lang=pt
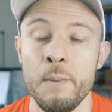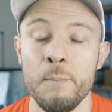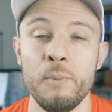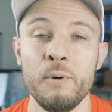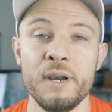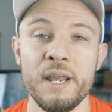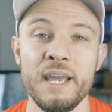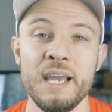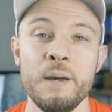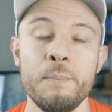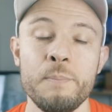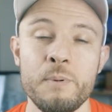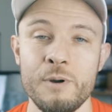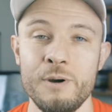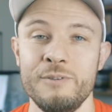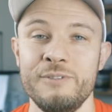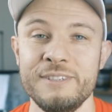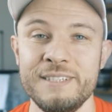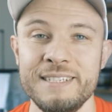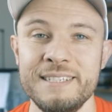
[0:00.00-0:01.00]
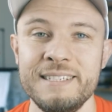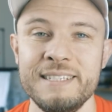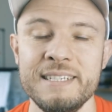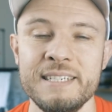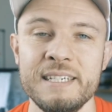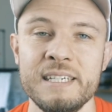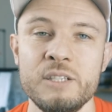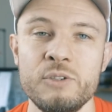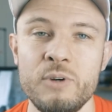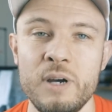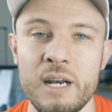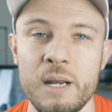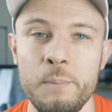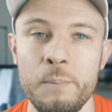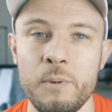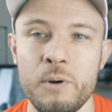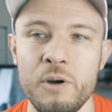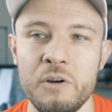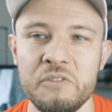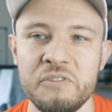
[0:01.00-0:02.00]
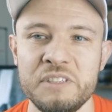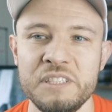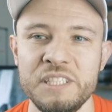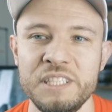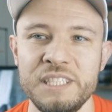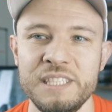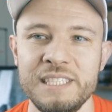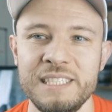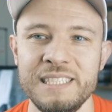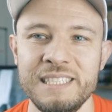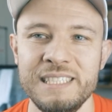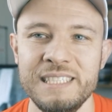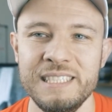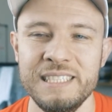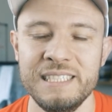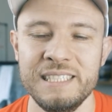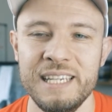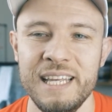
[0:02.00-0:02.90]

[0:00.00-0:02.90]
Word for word: Porém, a prova desse ano era a prova de,